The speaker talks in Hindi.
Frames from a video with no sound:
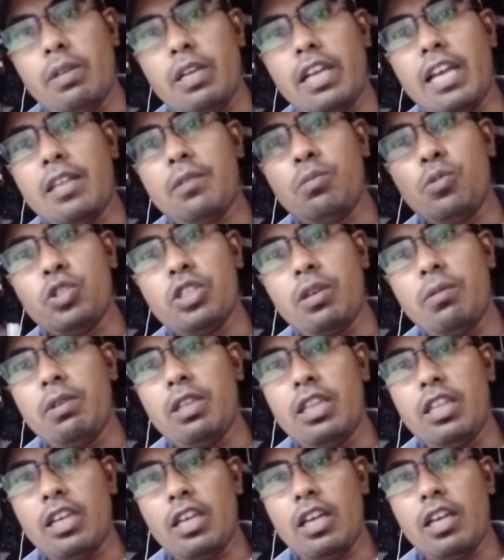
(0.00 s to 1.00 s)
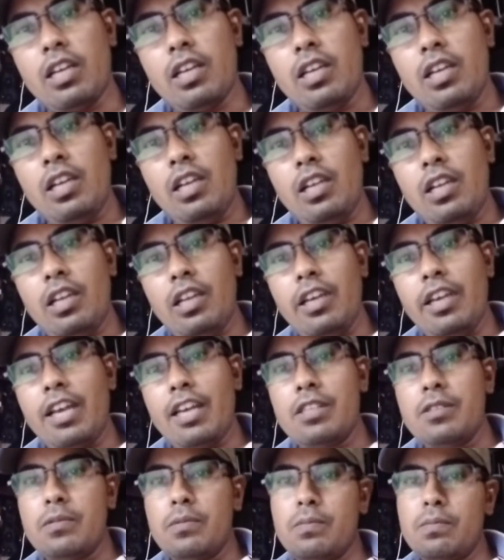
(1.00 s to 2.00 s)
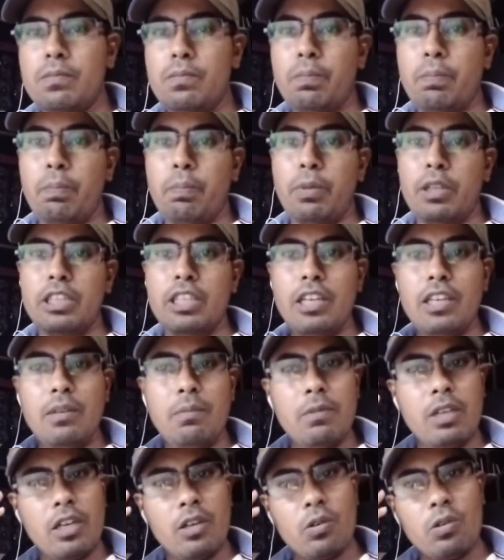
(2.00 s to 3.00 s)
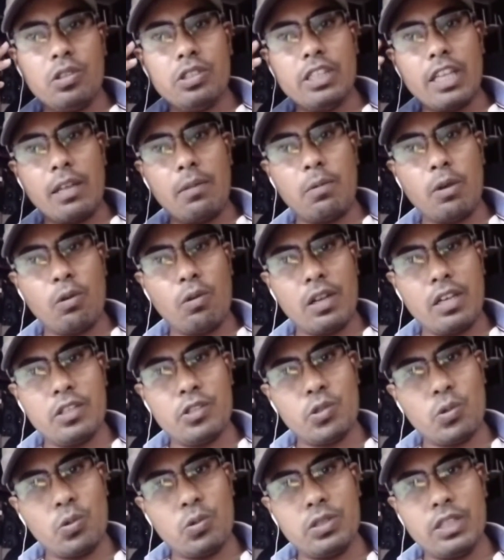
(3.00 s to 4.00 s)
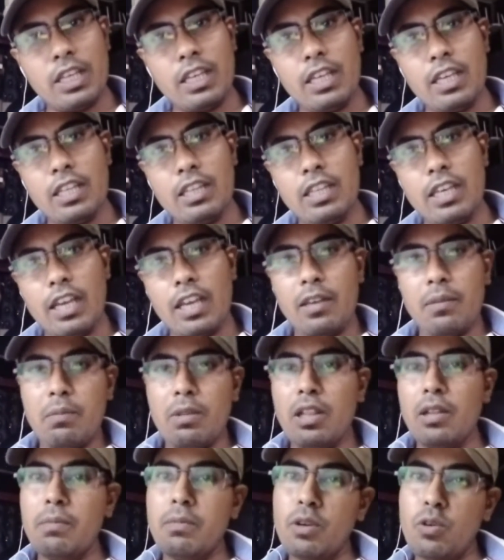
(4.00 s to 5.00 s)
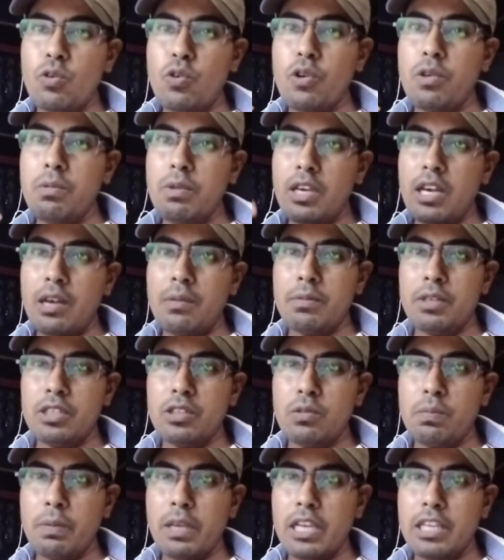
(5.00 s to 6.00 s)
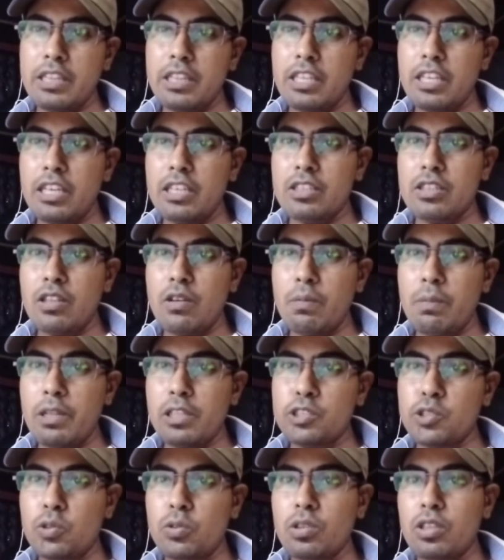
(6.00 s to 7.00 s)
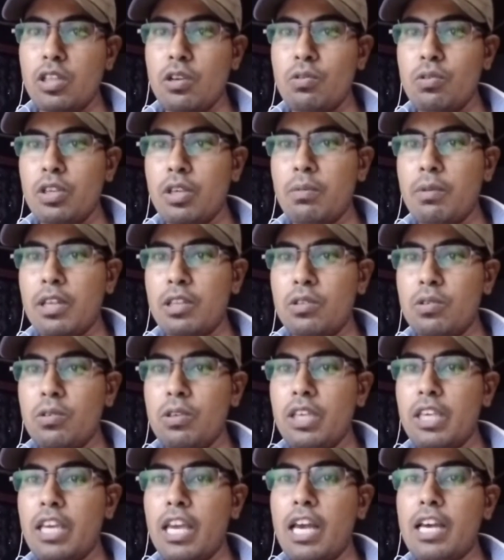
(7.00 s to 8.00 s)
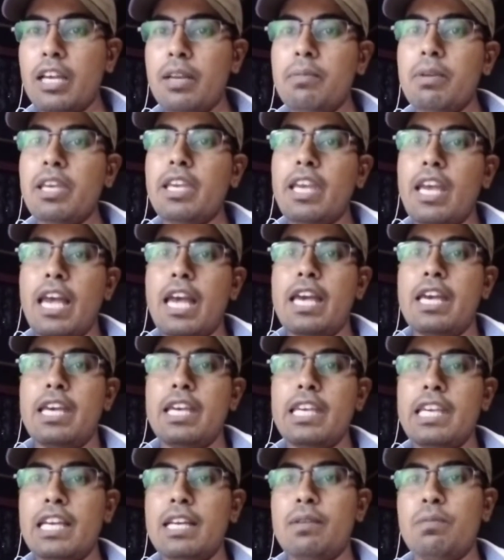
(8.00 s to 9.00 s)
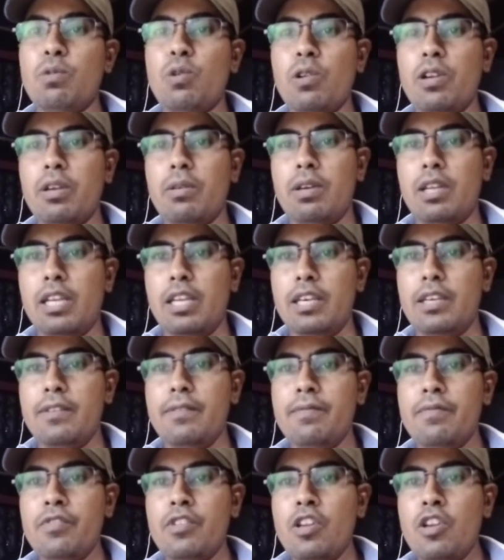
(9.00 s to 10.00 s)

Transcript: फिर गैज मुझे भी दिया लेकिन गैज पता नहीं मेरे को तो शायद भगवान ने शुरू से ही ये दिया है कि मतलब मैं कोई भी काम करता हूँ पहले देखता हूँ पहले सुनता हूँ उनकी बातों को कि आखिर में क्या है क्या बोलने वाला है